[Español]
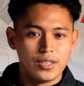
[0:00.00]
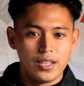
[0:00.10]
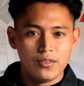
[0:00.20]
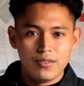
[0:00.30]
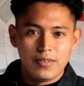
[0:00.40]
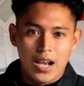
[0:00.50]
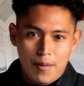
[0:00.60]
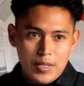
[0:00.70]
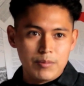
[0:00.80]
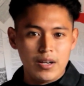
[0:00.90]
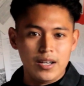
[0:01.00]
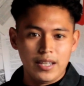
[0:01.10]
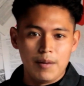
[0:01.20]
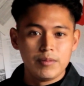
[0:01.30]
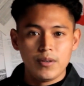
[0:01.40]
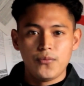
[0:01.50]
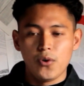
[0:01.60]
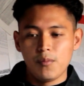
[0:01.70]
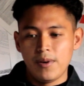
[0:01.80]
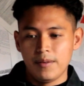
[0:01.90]
se dieron de, la misma, de la misma
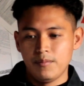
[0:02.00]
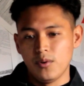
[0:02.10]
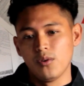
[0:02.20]
forma